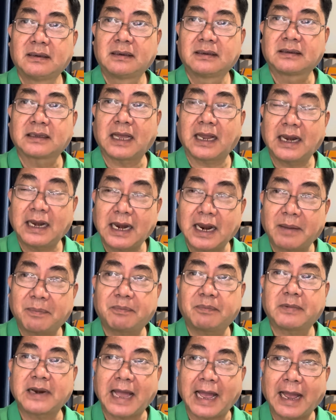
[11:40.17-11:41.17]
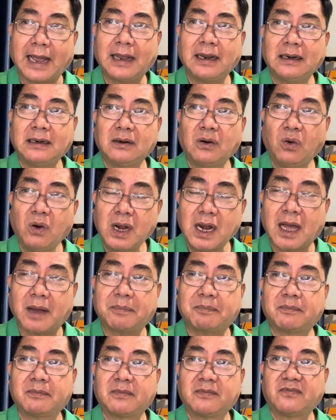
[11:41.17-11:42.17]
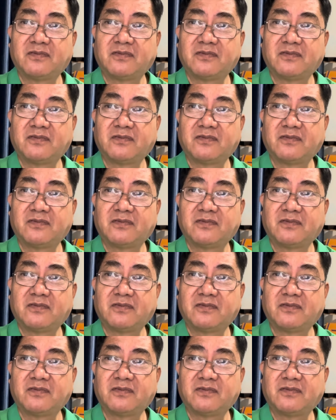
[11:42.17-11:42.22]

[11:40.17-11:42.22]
thành lập đảng đối lập,